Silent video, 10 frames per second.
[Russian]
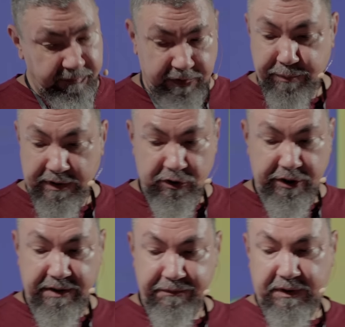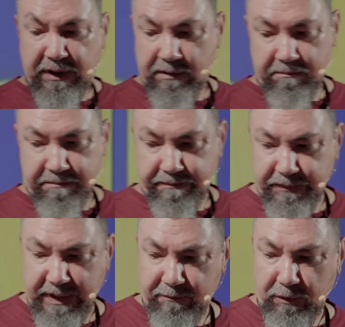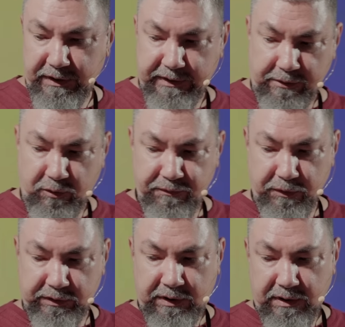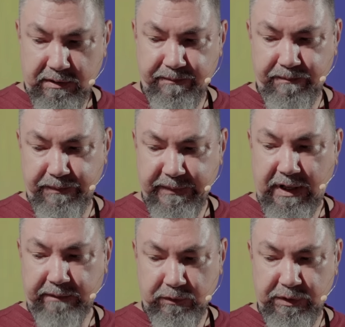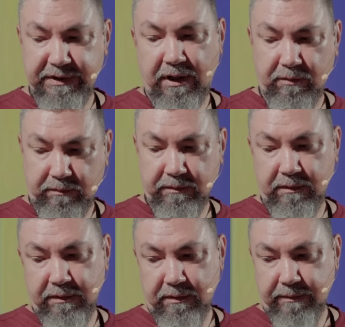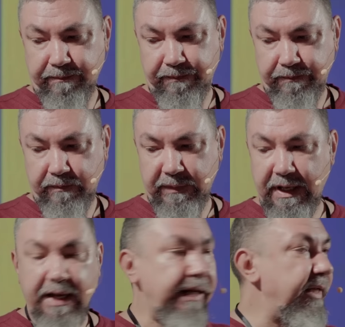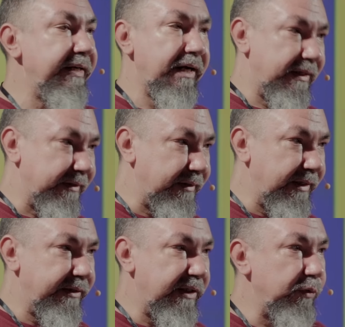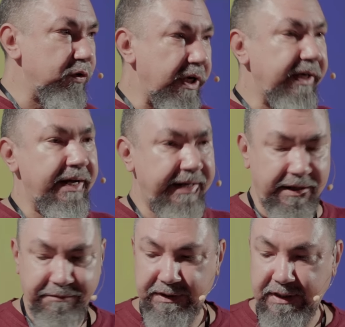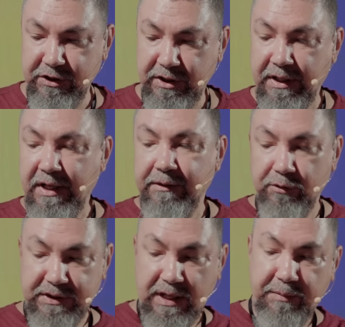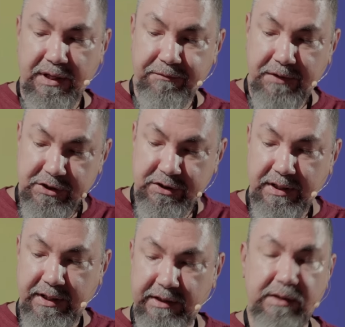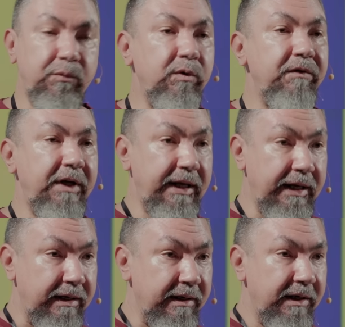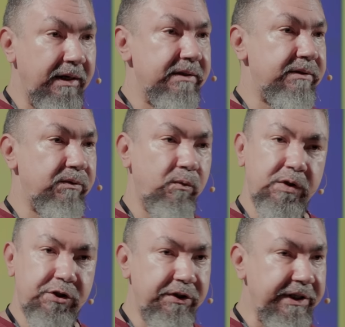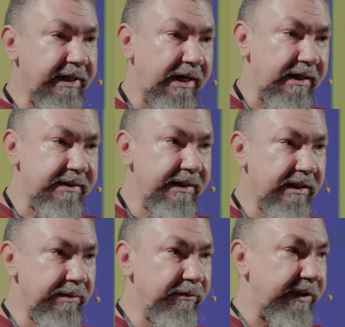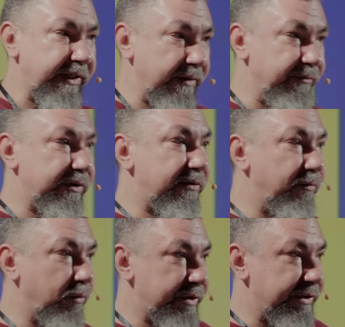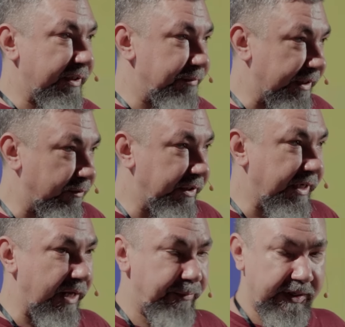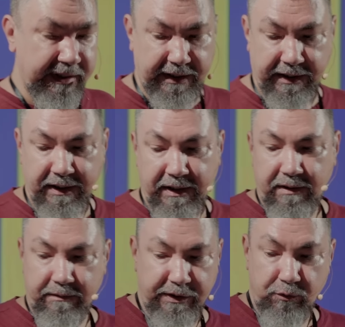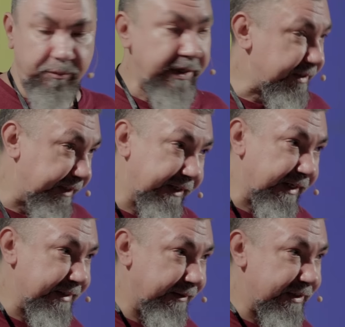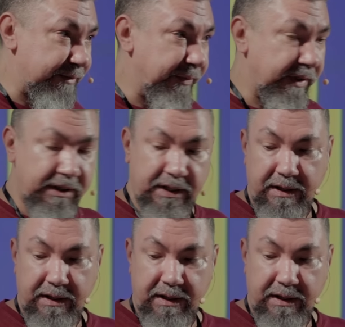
Выбран шрифт довольно такой вот, ну не знаю, э, неэлегантный, немножко корявый даже, но самое важное — это буква «Л» с очень нехарактерным вот таким вот хвостиком, с такой капелькой, неуместной, казалось бы.